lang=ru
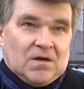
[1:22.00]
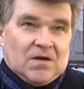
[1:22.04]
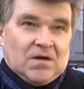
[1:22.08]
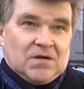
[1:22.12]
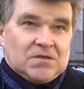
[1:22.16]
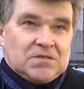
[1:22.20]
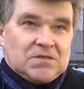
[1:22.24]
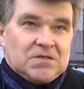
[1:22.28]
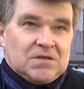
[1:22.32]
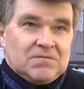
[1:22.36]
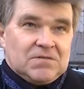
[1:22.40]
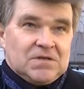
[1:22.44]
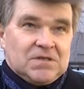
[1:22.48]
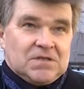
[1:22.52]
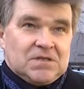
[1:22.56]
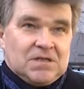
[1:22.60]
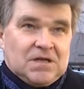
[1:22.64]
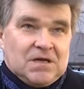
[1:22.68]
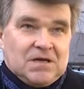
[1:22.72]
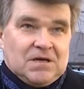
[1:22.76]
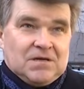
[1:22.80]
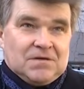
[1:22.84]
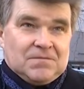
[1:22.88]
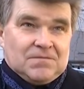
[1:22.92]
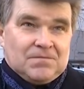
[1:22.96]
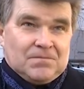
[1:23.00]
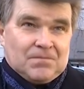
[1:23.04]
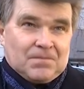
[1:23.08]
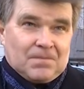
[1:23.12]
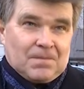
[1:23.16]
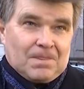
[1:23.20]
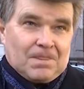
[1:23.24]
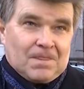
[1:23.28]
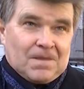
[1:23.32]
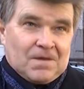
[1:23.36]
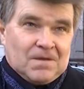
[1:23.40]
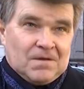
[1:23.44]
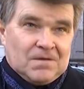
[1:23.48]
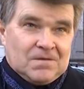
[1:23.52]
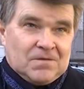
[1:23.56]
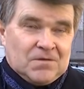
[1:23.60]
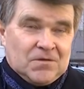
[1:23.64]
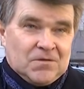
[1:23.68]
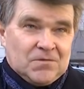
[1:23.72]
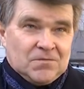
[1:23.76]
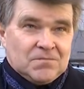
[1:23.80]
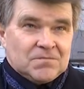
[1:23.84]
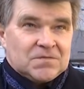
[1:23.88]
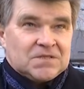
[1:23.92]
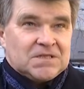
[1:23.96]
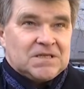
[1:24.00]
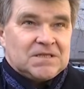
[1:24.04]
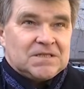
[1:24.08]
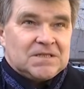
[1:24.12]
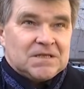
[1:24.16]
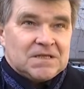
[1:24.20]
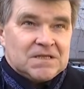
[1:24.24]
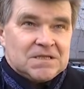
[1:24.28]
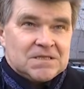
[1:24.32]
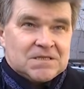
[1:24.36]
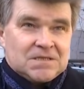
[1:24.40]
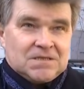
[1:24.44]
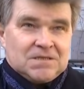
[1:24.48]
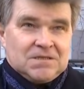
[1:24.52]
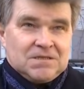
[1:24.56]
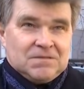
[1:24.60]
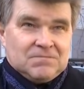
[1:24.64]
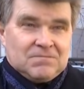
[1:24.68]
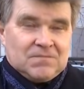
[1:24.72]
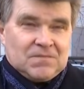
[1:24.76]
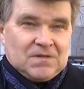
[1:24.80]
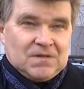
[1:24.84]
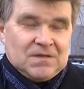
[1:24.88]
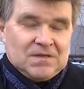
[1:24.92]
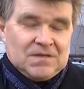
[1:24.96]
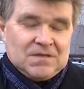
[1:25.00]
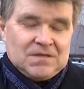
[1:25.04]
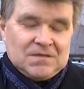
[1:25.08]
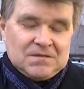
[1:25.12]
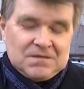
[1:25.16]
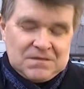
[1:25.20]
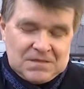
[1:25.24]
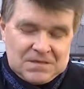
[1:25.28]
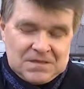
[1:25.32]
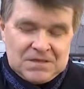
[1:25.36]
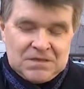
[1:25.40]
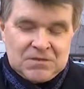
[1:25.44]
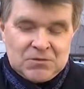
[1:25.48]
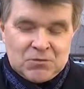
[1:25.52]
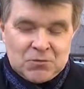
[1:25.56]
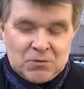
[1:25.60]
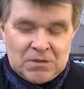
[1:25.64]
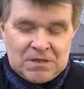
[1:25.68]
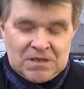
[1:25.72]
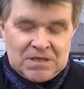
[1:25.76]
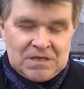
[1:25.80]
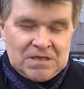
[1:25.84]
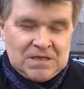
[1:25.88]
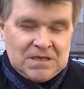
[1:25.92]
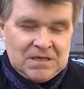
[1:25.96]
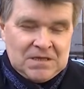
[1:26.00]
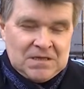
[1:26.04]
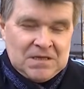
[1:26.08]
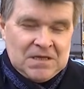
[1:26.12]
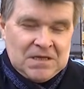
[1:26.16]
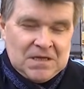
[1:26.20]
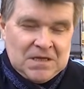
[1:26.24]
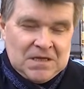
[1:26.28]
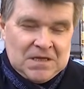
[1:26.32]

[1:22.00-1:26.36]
Очевидно, ну, «Центристы» и, и другие